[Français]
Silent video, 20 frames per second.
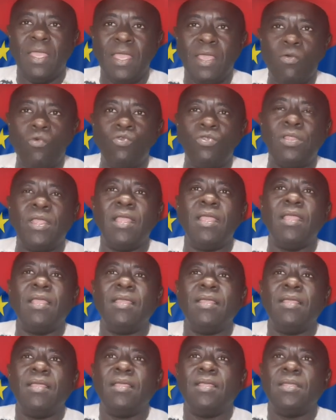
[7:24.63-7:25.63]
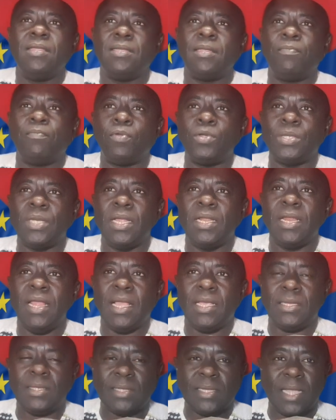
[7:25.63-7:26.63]
et écoutez ces prochains
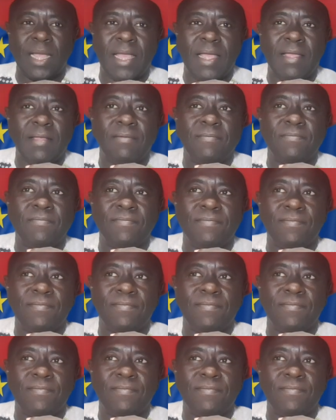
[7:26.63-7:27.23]
extraits.